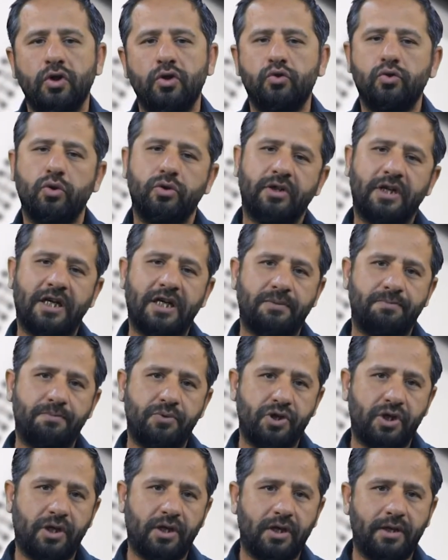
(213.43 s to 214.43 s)
çok rahat bir
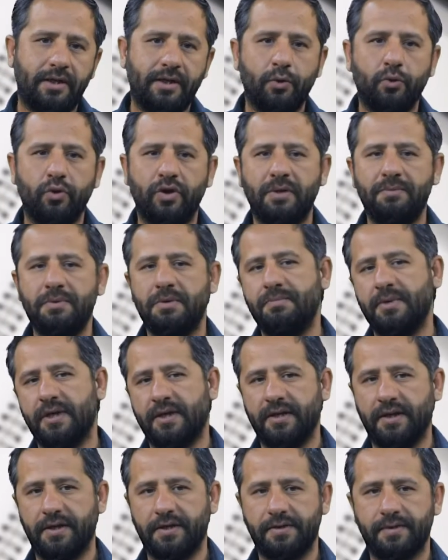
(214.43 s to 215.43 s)
şekilde
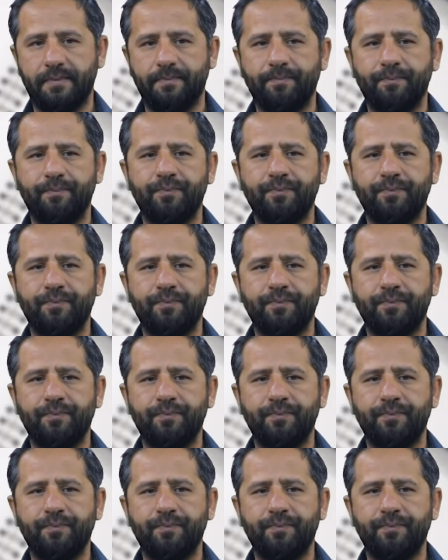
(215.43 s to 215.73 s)
görebilmekteyiz.